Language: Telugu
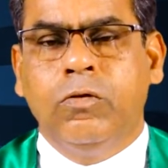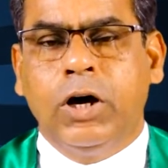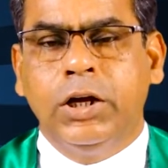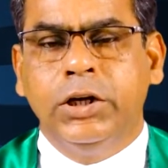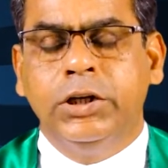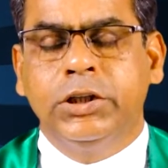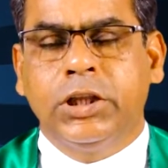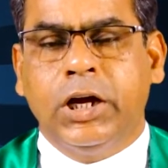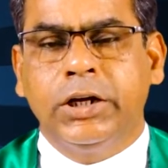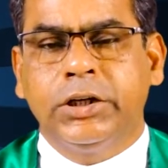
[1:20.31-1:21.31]
వానిని
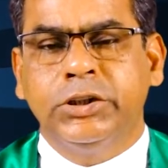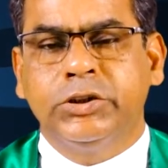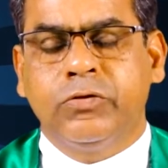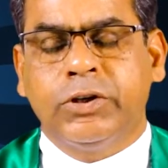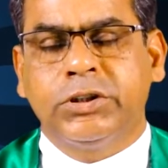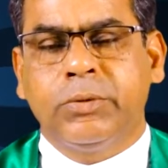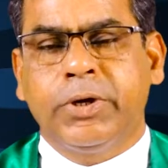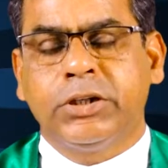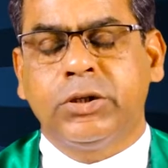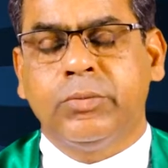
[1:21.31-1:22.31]
తాకి
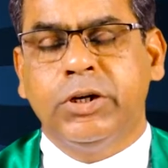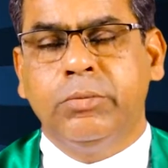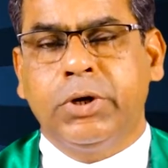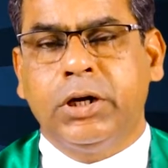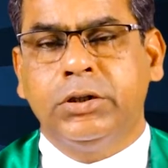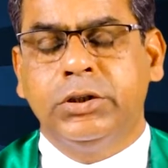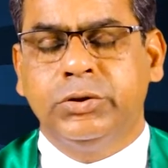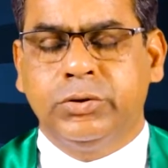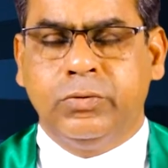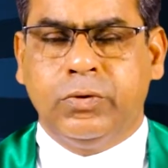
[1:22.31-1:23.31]
స్వస్థపరచమని
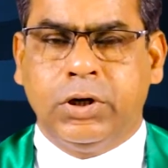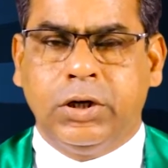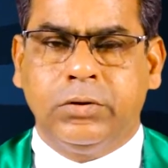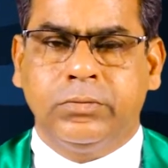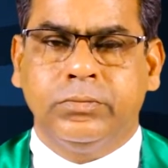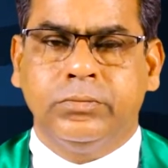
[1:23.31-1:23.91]
ప్రార్థిస్తూ ఉన్నారు